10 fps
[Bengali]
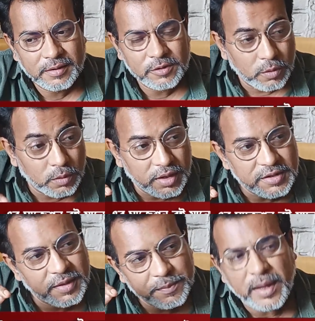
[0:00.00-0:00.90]
যখন
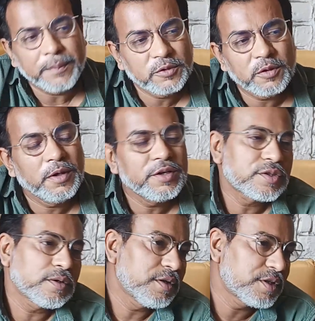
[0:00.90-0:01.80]
আজকে
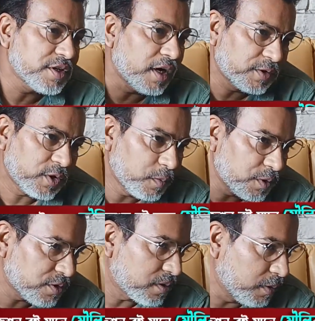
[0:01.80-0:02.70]
প্রাপ্তবয়স্ক হয়েছে আঠেরো
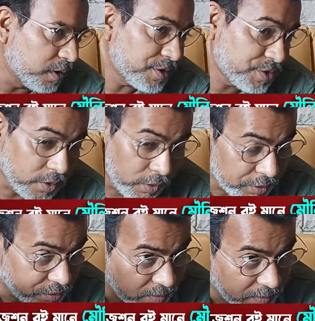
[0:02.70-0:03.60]
বছর বয়স
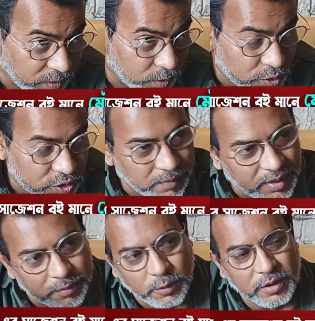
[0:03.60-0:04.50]
হয়তো এবার
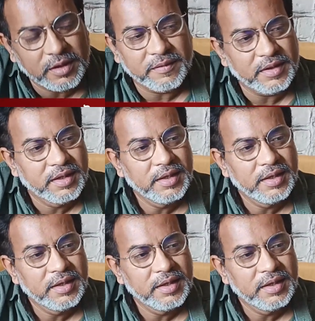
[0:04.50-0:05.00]
লোকসভায় ভোট দেবে